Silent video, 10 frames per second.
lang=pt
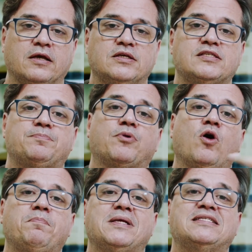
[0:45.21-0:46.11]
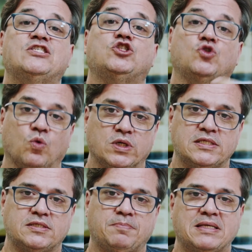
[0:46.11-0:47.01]
as próprias
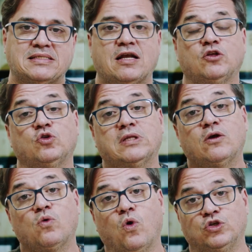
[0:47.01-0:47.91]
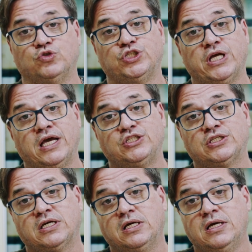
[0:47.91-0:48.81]
editoras passaram a adotar um código de
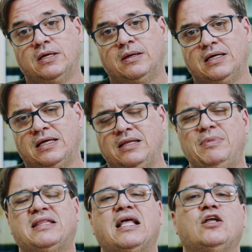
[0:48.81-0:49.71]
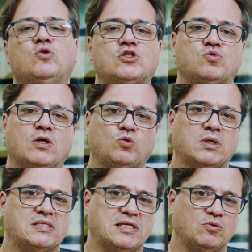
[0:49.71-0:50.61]
ética uh, limitando a sua
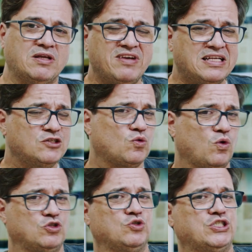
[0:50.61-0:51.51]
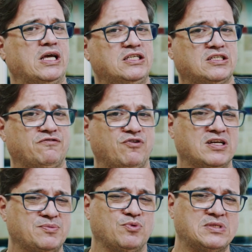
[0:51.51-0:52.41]
atuação. Na verdade, o código de ética foi
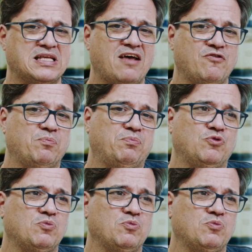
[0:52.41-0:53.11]
responsável por